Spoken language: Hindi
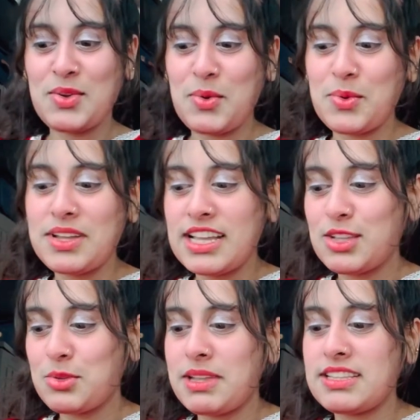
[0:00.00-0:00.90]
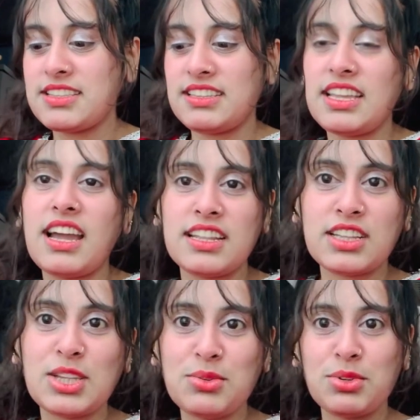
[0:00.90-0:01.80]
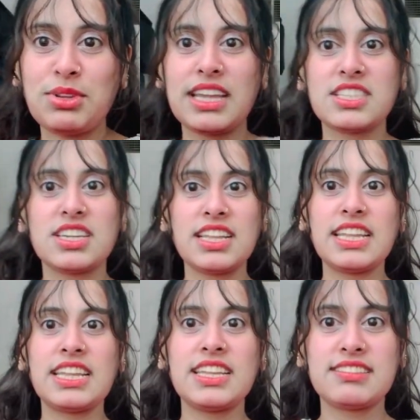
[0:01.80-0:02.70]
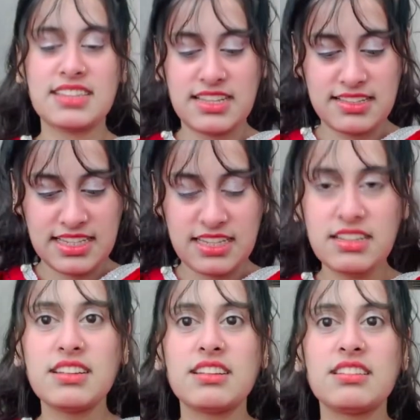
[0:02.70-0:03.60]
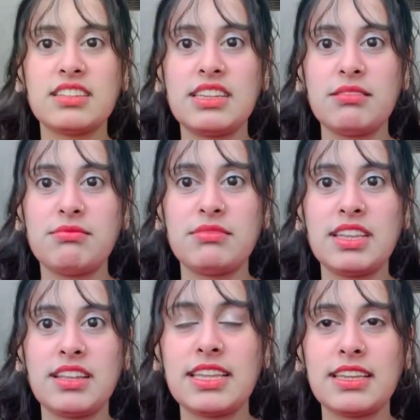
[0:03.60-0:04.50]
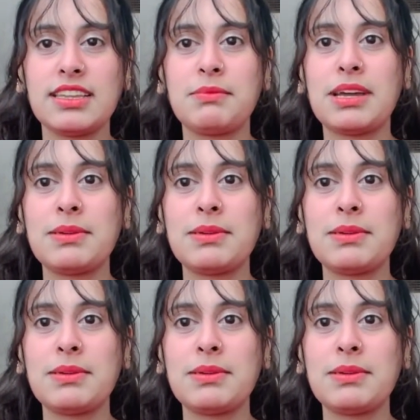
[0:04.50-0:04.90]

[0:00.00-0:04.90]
गो तो मैं यहाँ रखती हूँ क्योंकि यहाँ जगह नहीं है ना इस तरह से गिर गिर बार